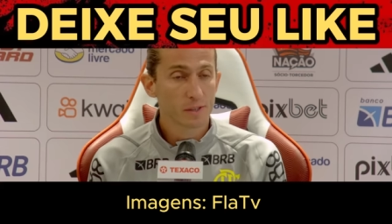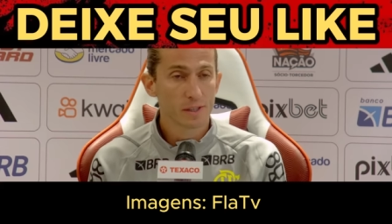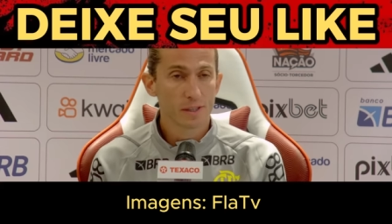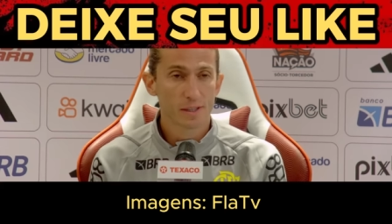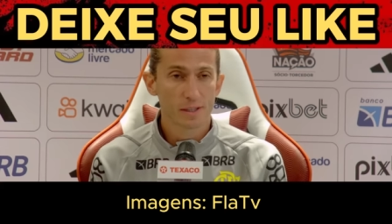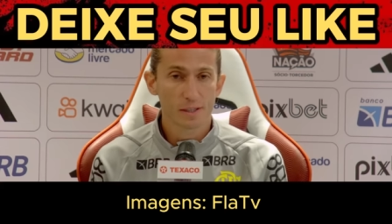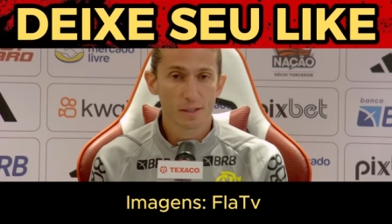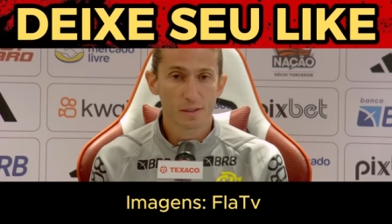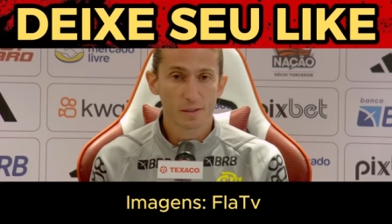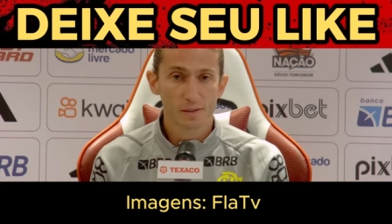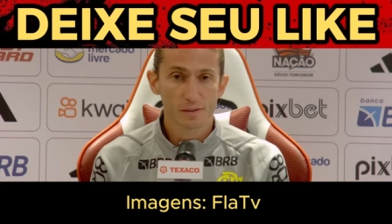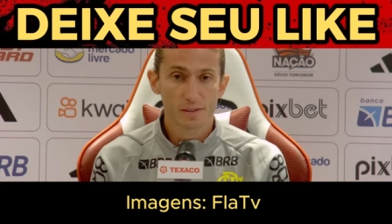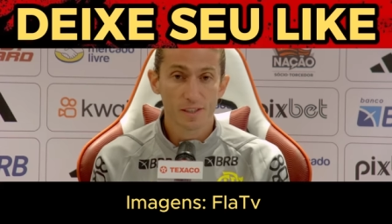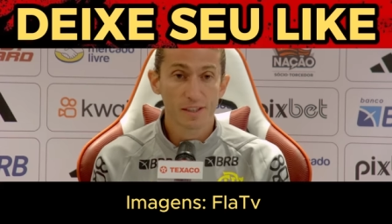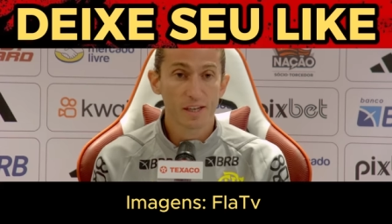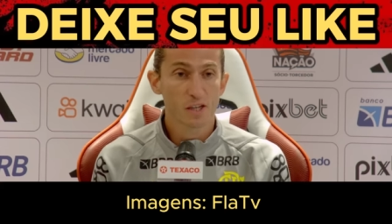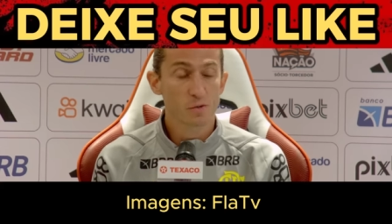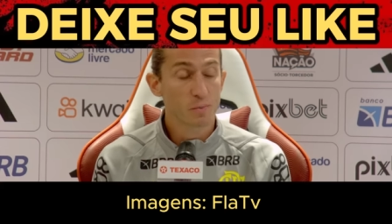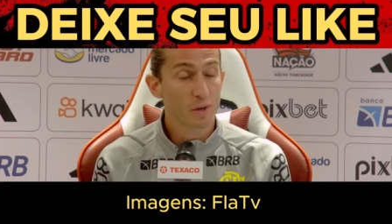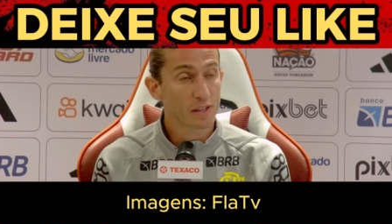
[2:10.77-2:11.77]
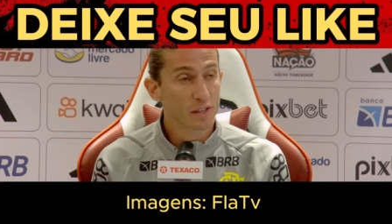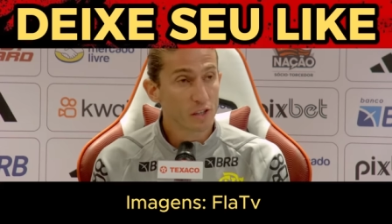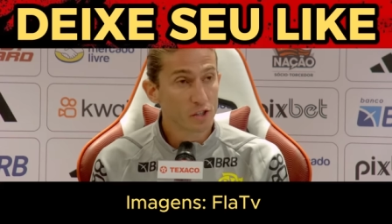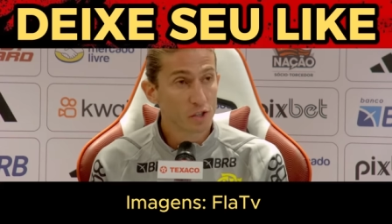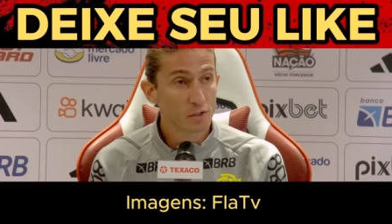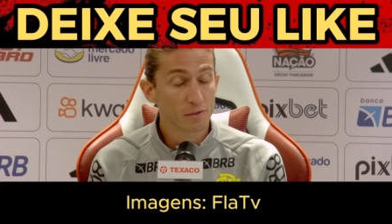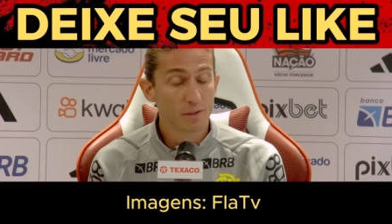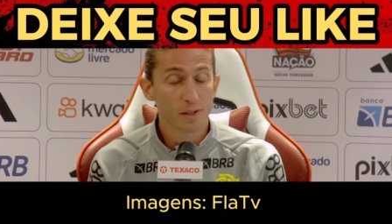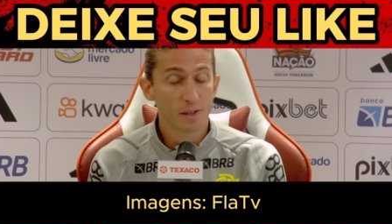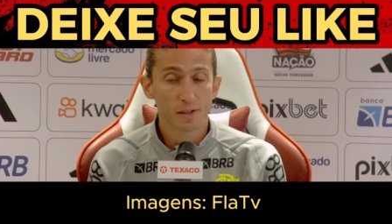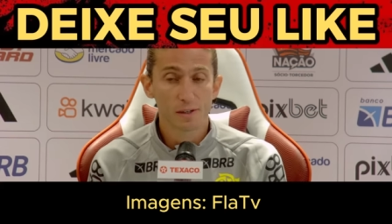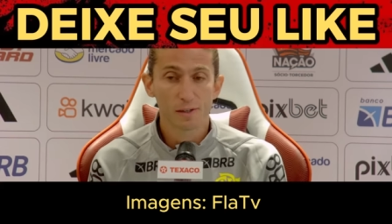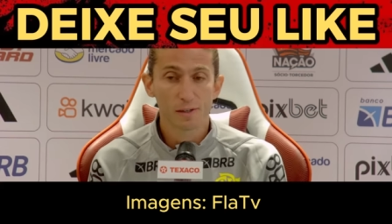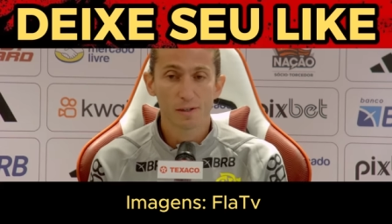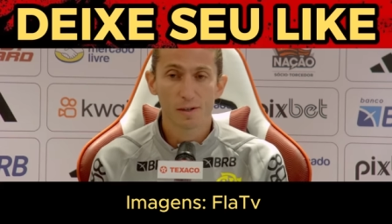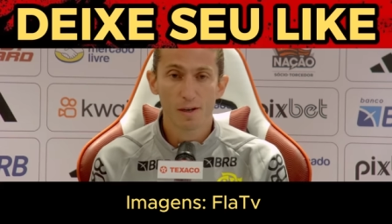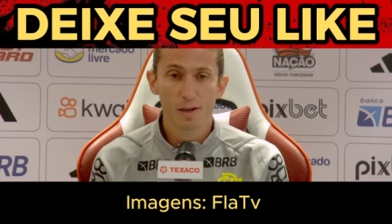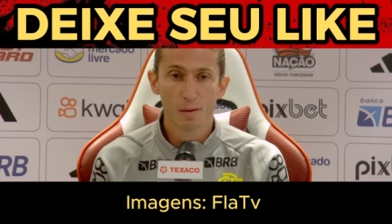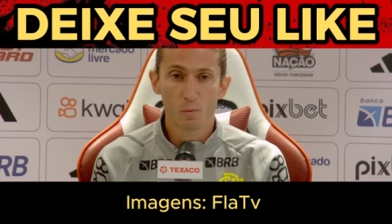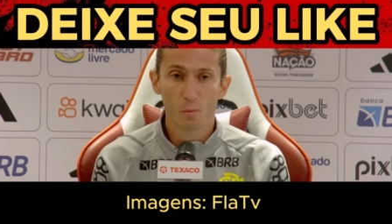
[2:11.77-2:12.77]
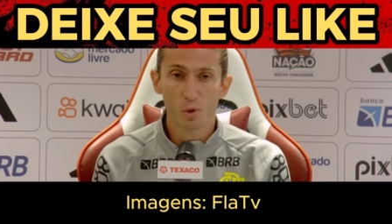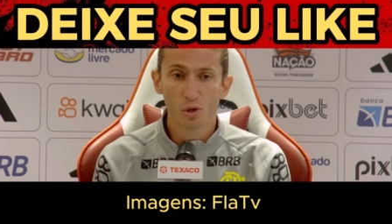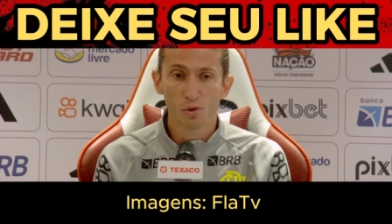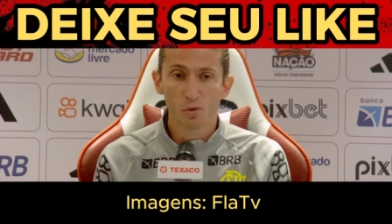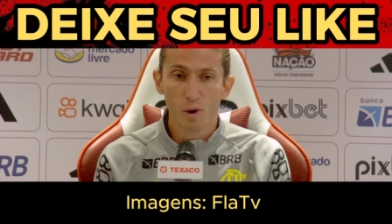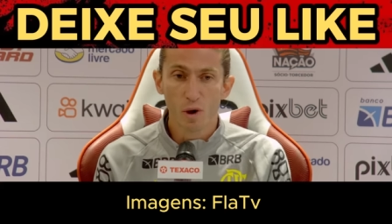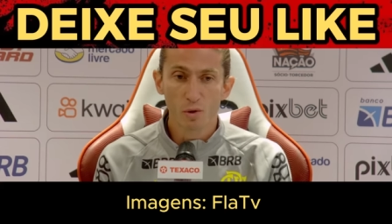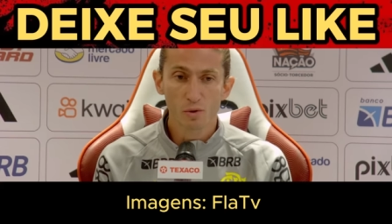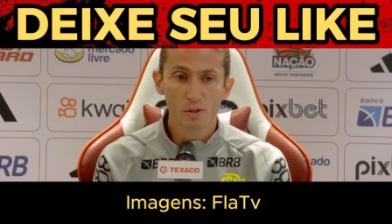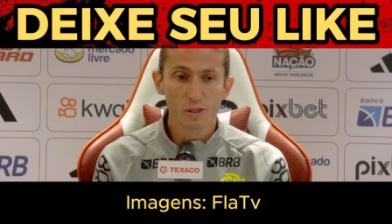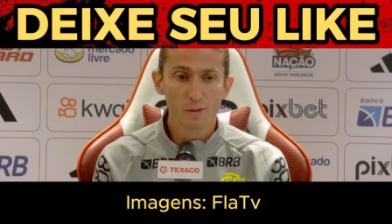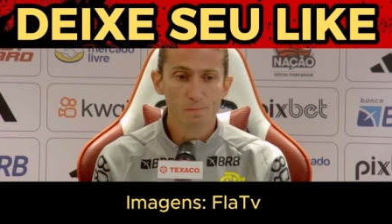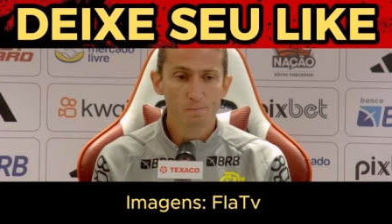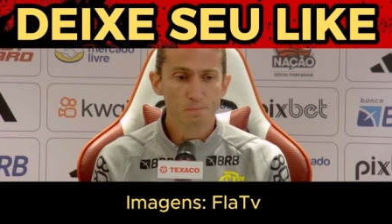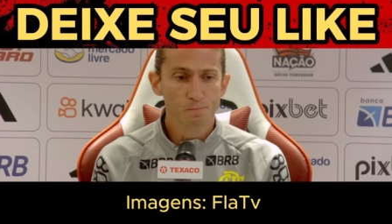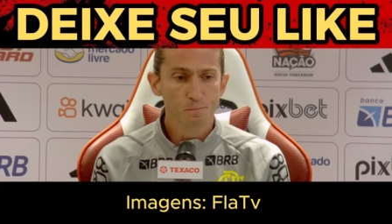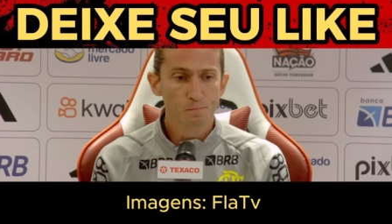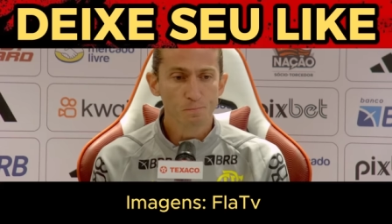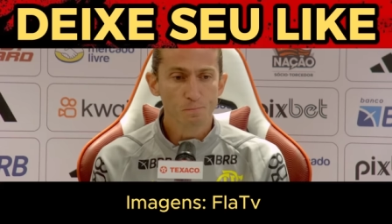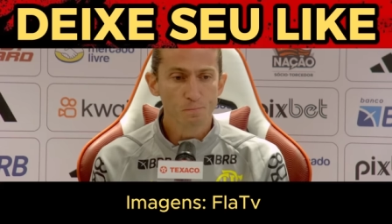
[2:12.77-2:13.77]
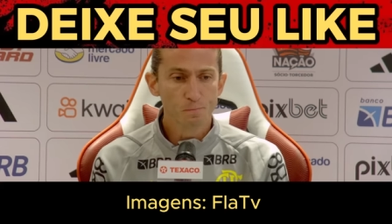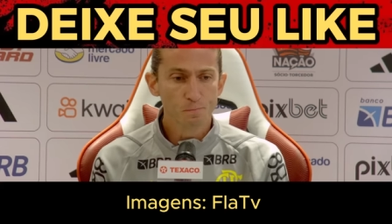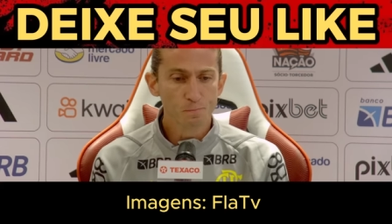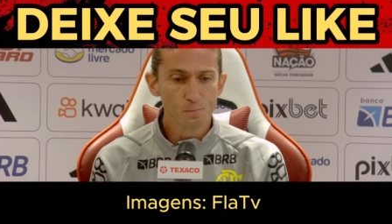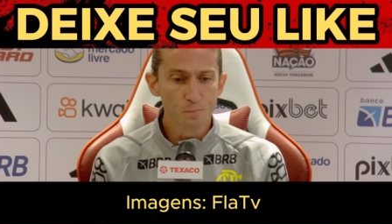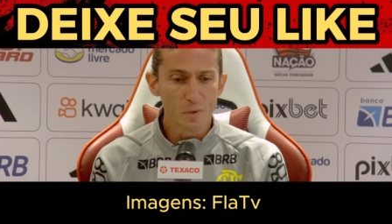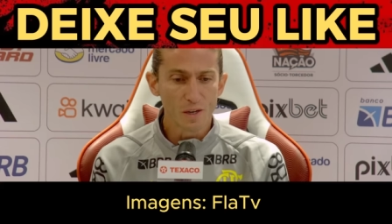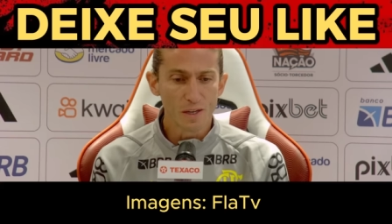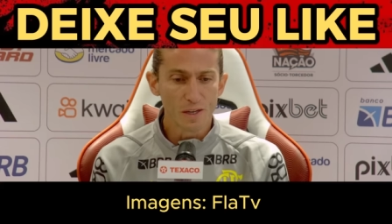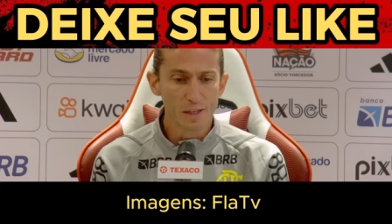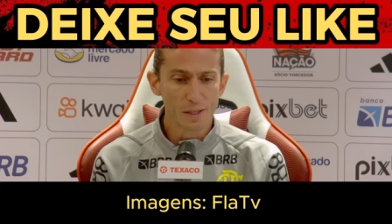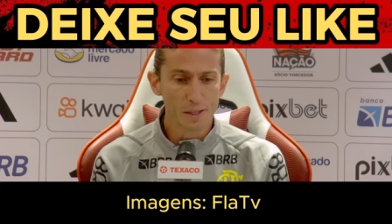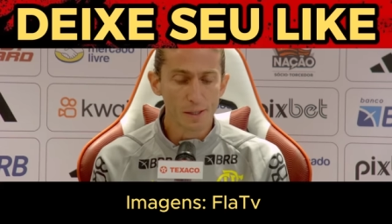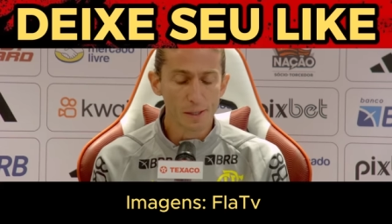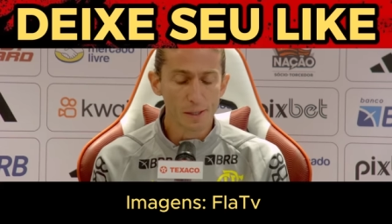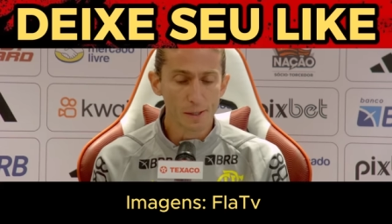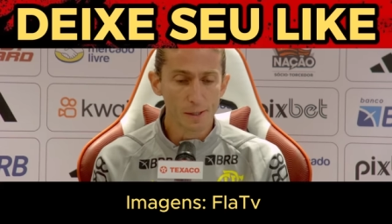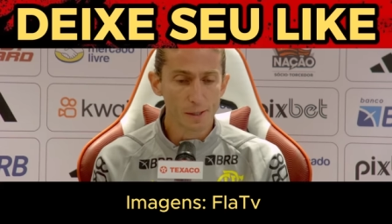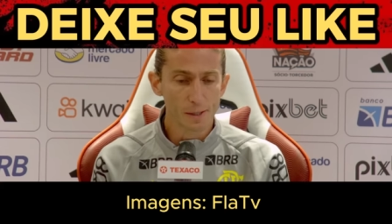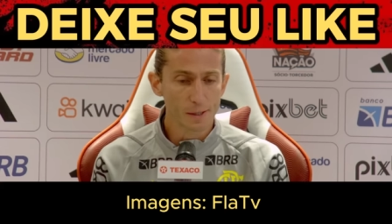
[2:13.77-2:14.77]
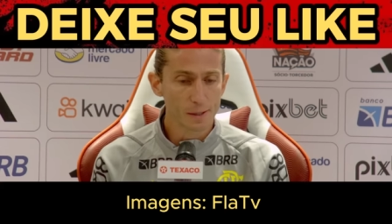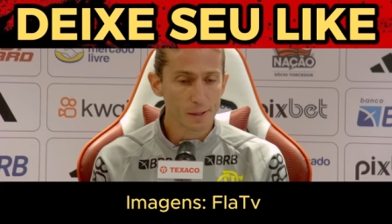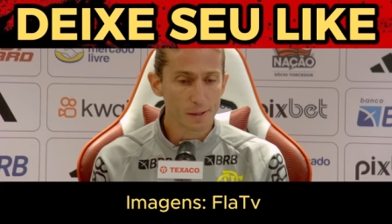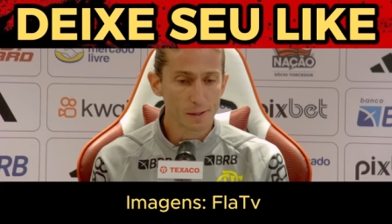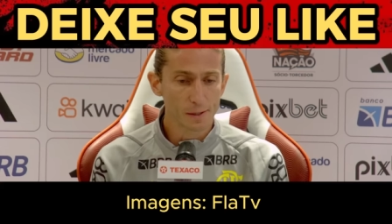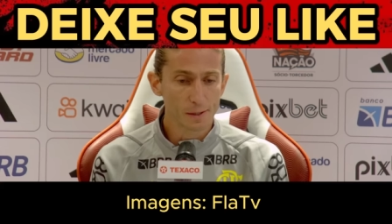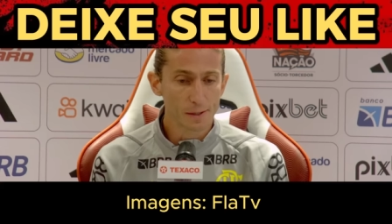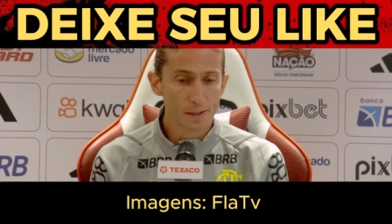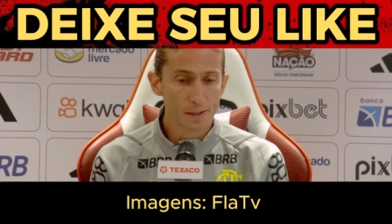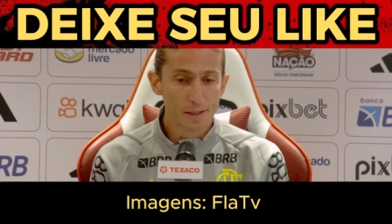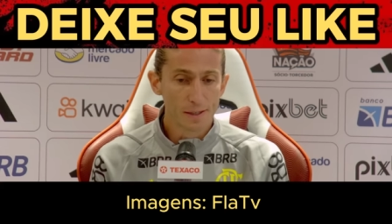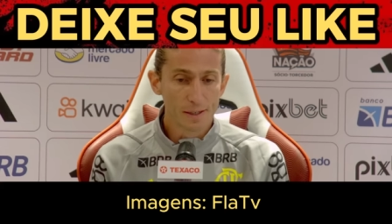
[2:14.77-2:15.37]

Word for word: É, sei que a expectativa é muito alta e,